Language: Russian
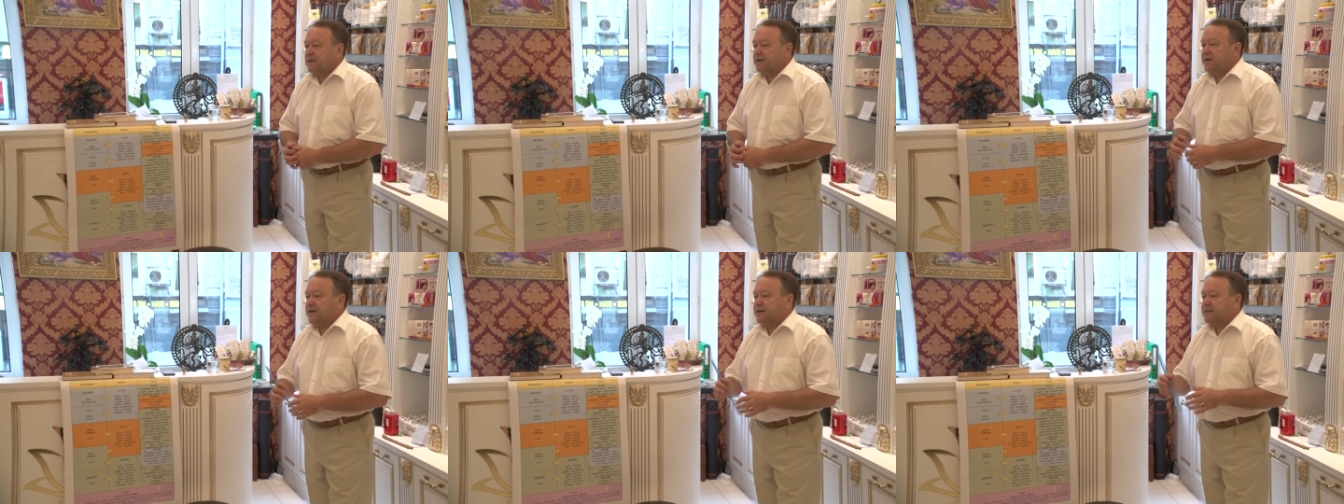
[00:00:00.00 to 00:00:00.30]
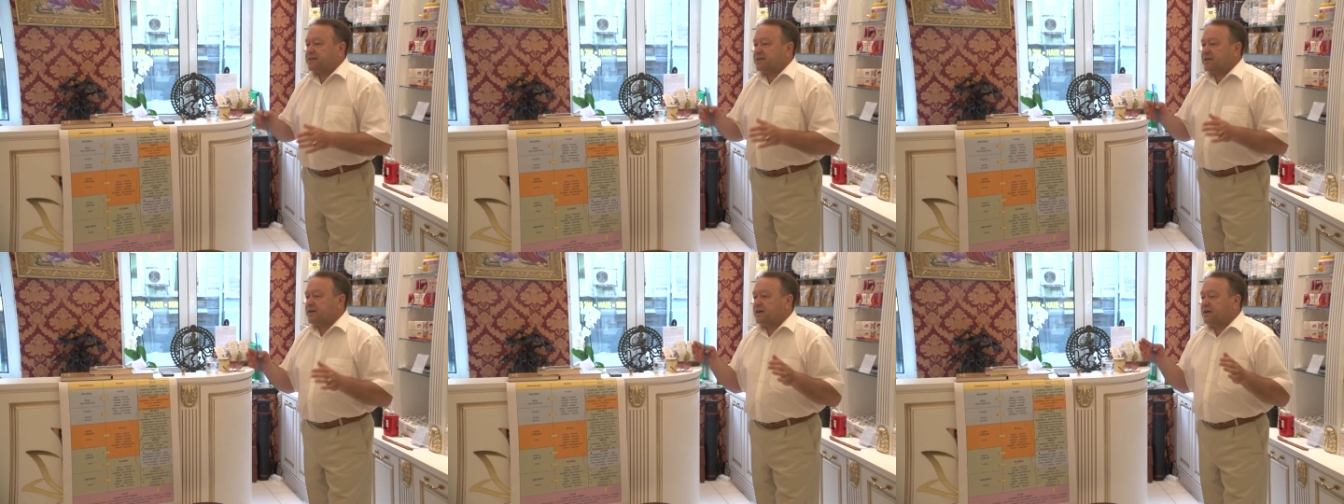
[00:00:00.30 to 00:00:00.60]

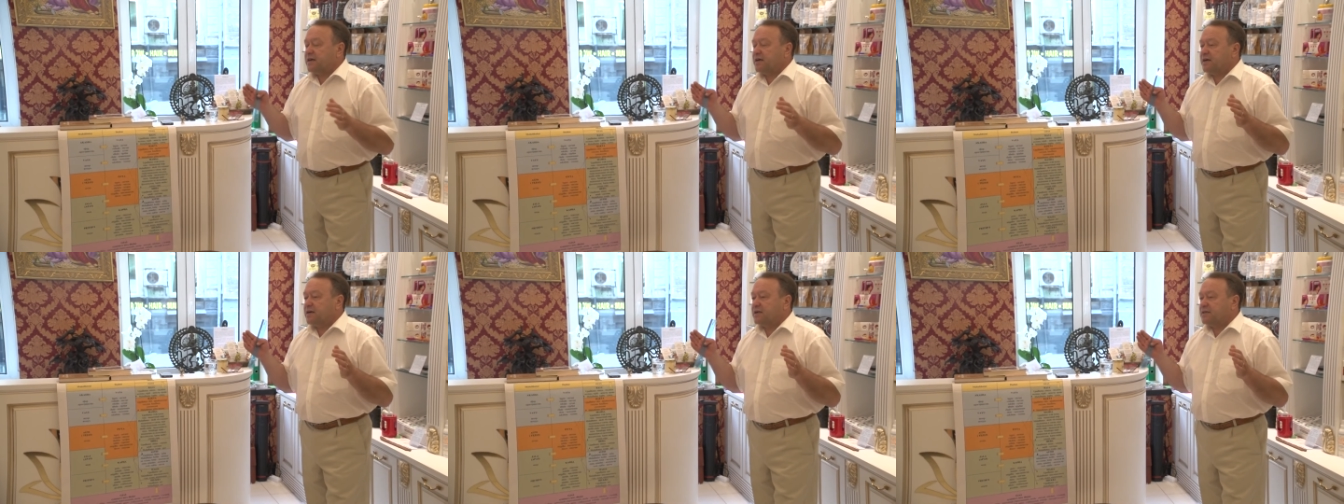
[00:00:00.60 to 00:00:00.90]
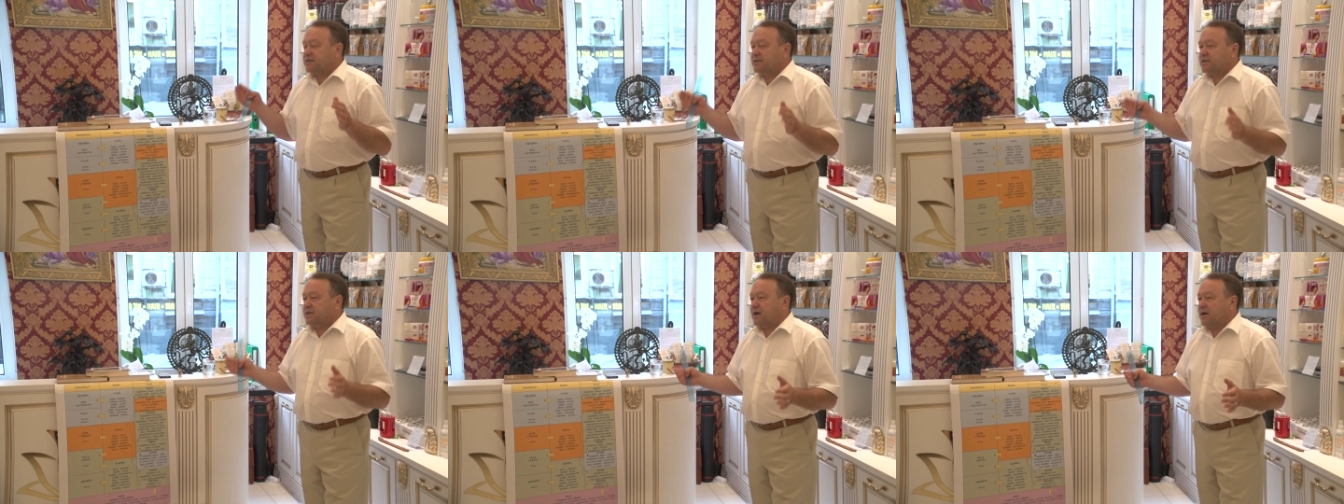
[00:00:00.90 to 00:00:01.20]
Это
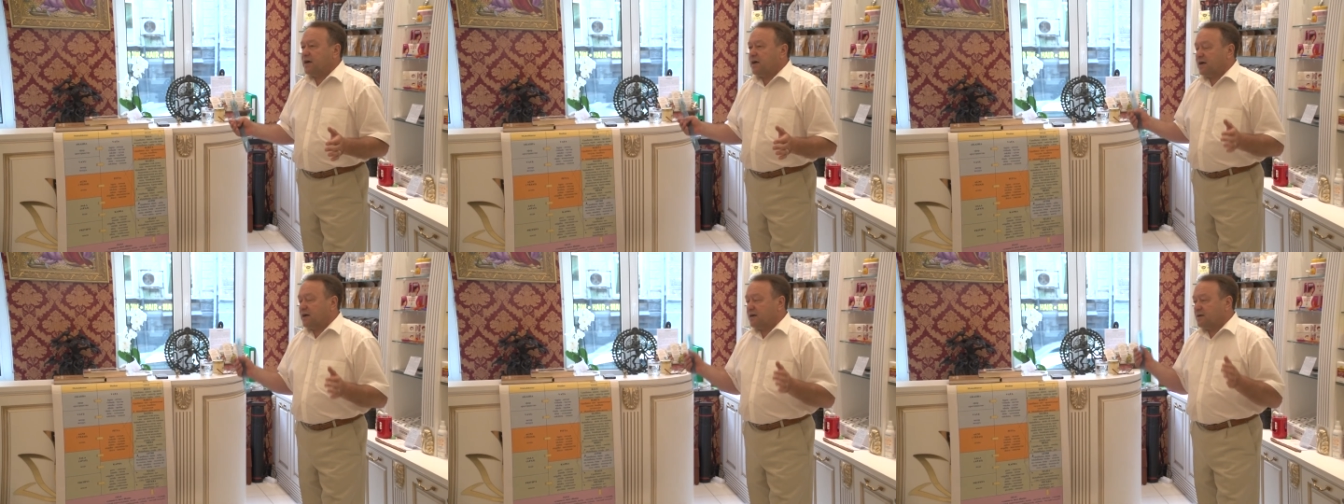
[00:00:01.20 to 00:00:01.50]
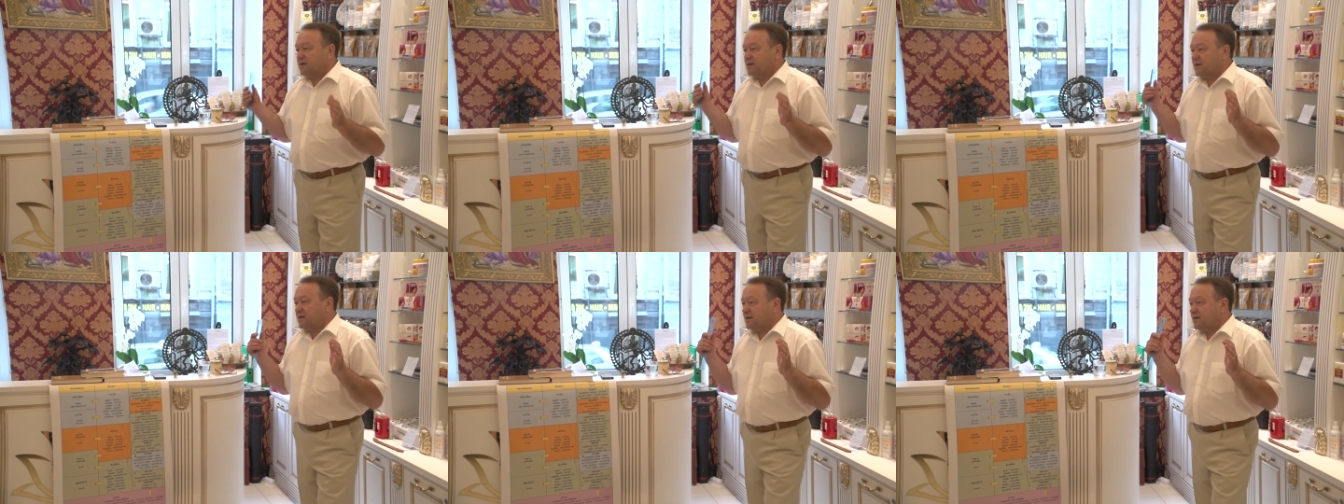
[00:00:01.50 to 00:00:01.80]
та
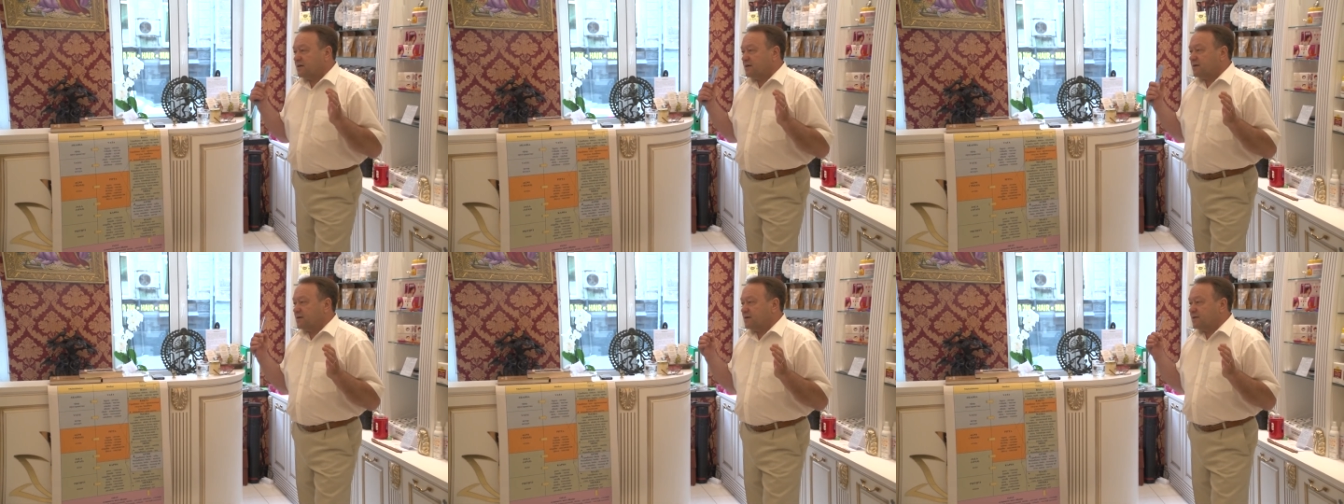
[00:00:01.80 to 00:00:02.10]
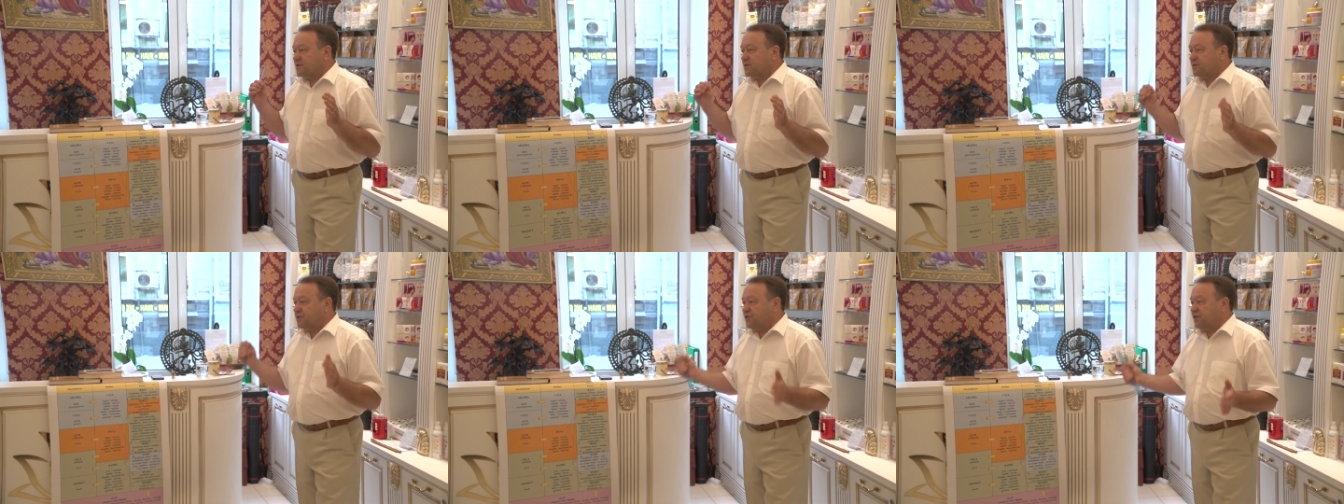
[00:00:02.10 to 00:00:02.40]

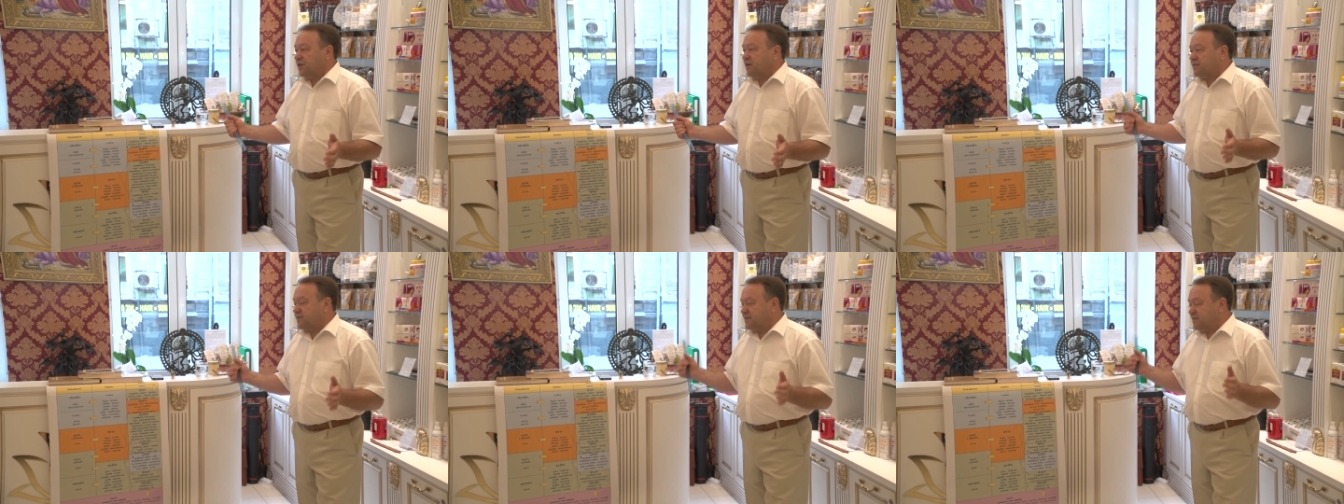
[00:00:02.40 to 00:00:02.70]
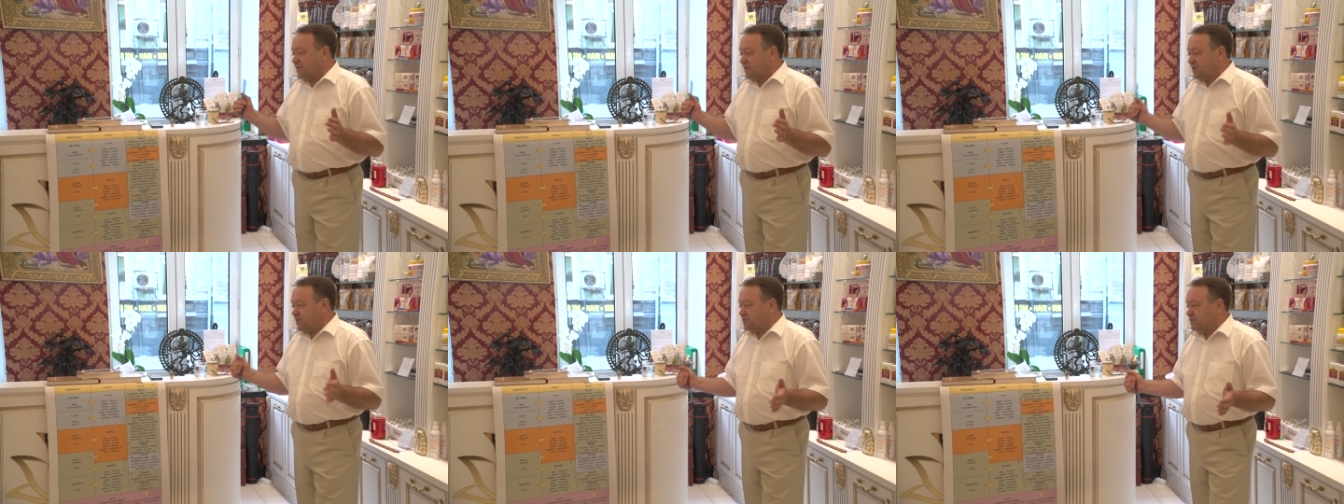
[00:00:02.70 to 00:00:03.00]
часть
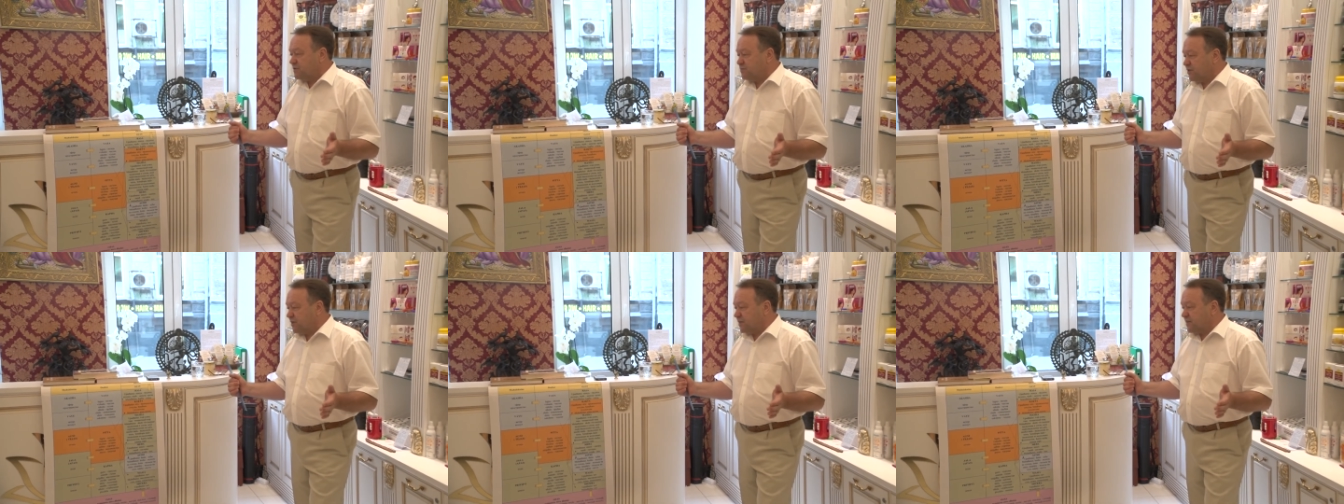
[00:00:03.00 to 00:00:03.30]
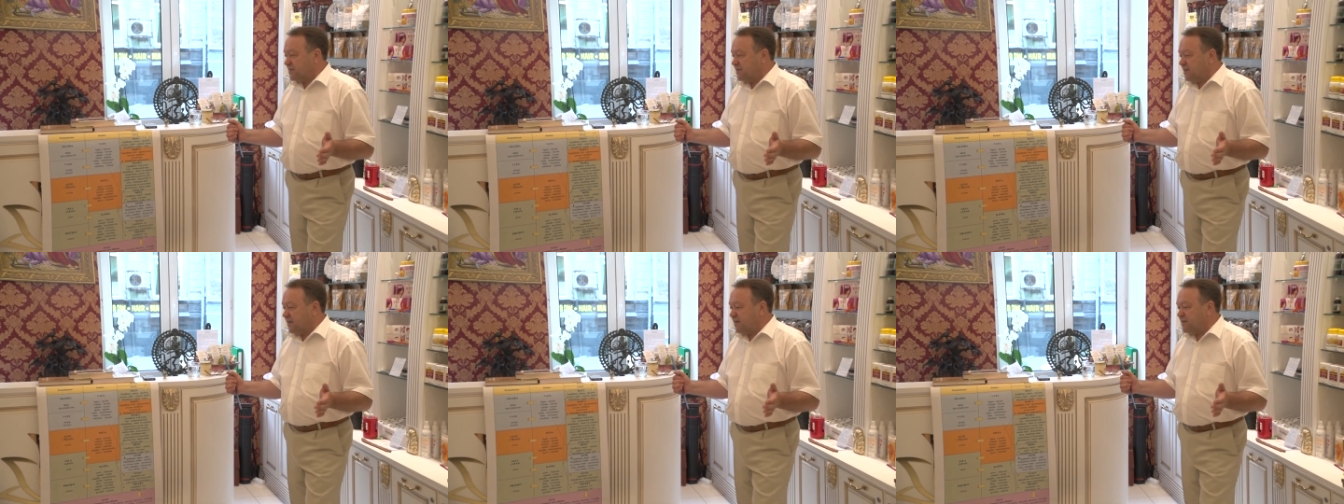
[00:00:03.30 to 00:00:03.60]
нашего
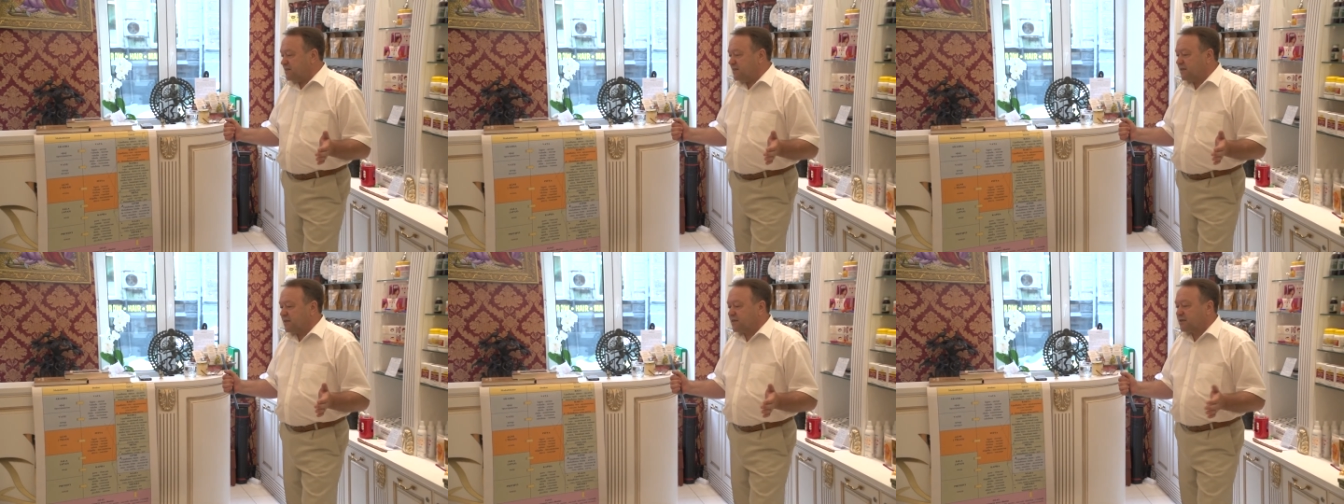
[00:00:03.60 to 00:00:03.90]
мироздания,